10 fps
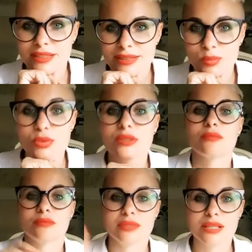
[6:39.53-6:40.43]

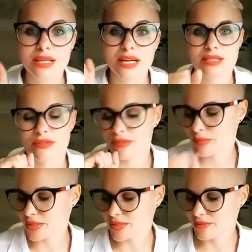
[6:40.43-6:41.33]
Будем лекарства
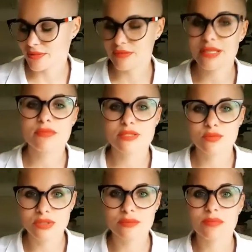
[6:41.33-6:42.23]
выписывать. Всем
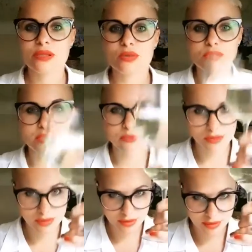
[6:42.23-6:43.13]
сегодня пилюльки
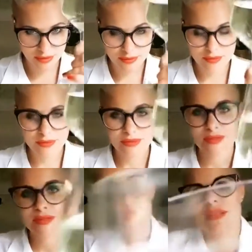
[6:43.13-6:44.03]
вот такие
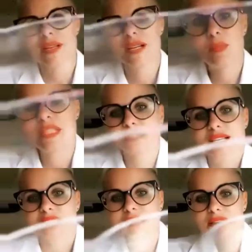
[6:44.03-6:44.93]
капли
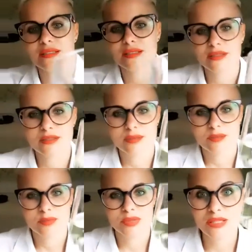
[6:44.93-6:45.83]
зеленина.
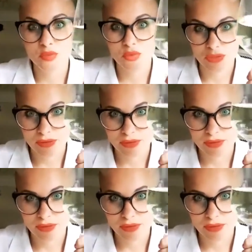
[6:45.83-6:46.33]
Понимаете, вот.